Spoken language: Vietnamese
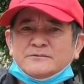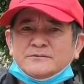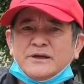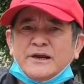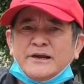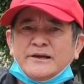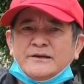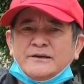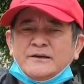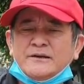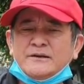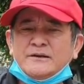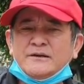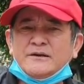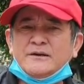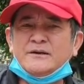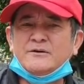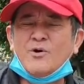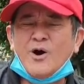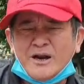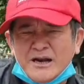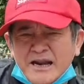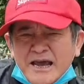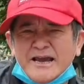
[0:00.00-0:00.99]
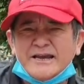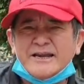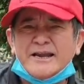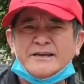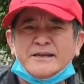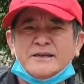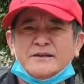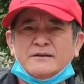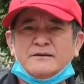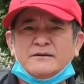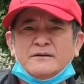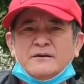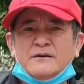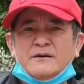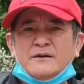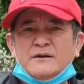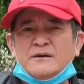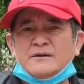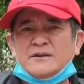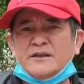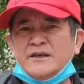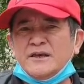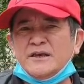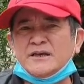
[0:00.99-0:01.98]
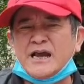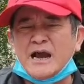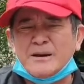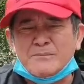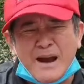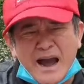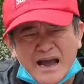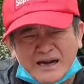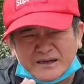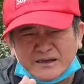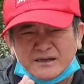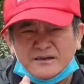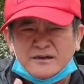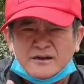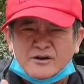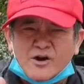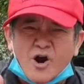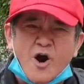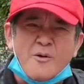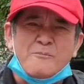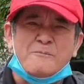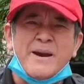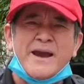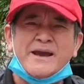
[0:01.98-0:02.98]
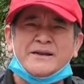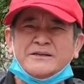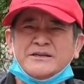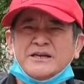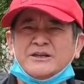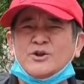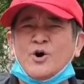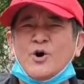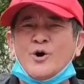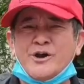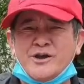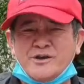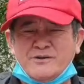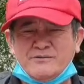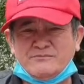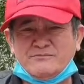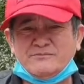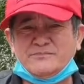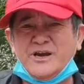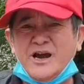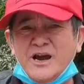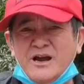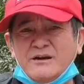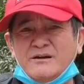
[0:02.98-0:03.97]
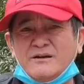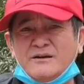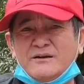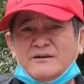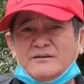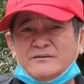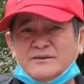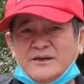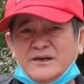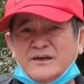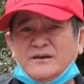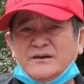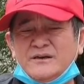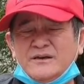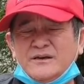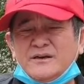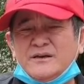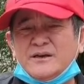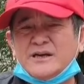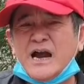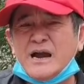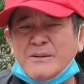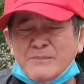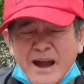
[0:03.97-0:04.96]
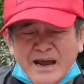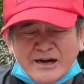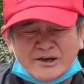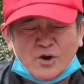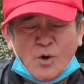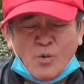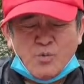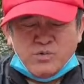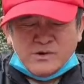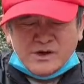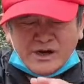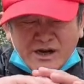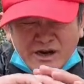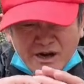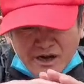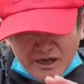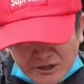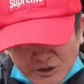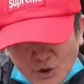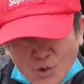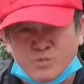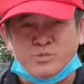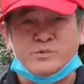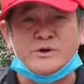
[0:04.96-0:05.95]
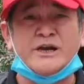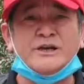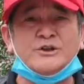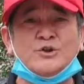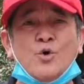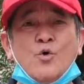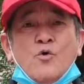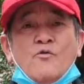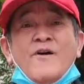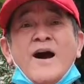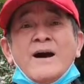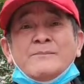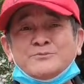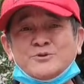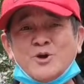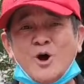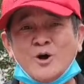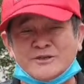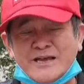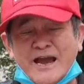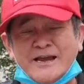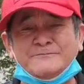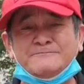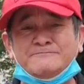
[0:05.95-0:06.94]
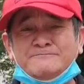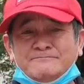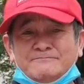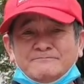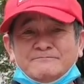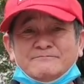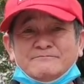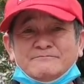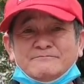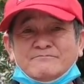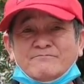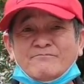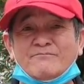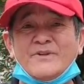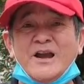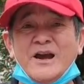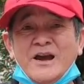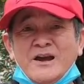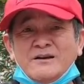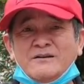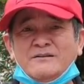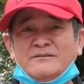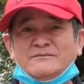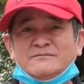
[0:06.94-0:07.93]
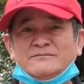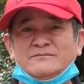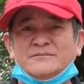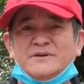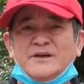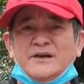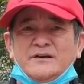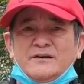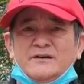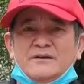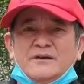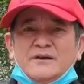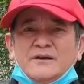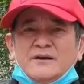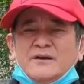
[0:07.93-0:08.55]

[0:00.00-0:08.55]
đấy hoa lệ đấy thì các bạn cứ comment như tôi nhá đấy. các bạn cũng cứ dùng cái thủ pháp so sánh nhá đấy